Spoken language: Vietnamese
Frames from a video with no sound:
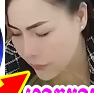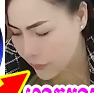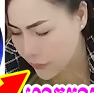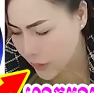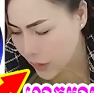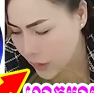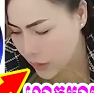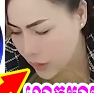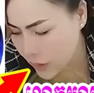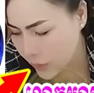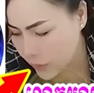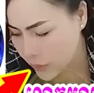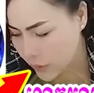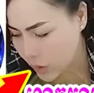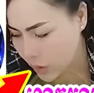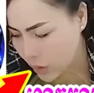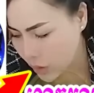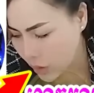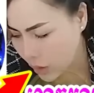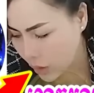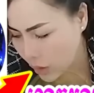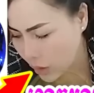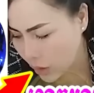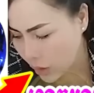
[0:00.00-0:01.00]
khăn nhom vô
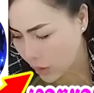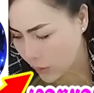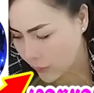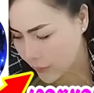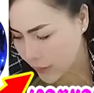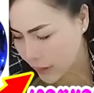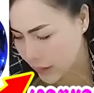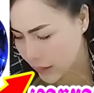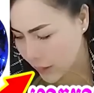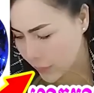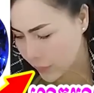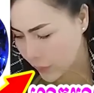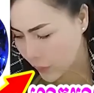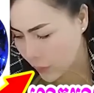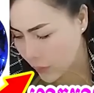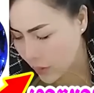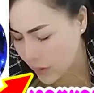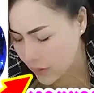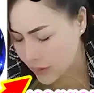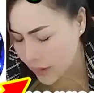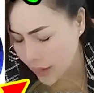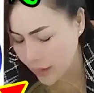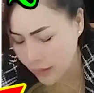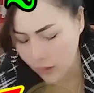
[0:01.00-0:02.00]
cả hòm nâng dây bùng
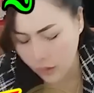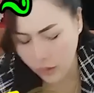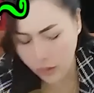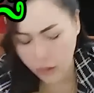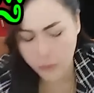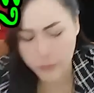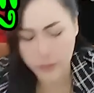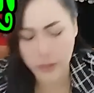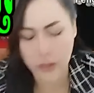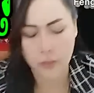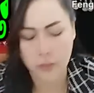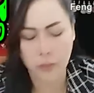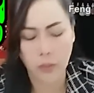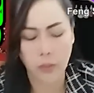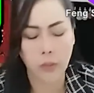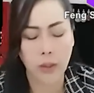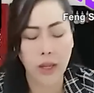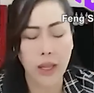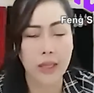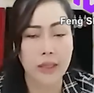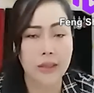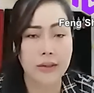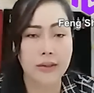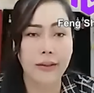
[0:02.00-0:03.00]
bọt này cả hòm nâng bùng
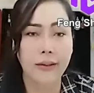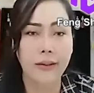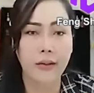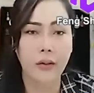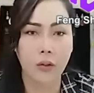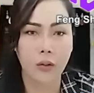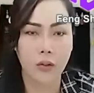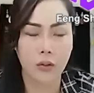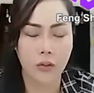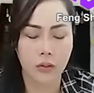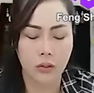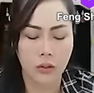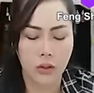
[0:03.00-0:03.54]
anh cao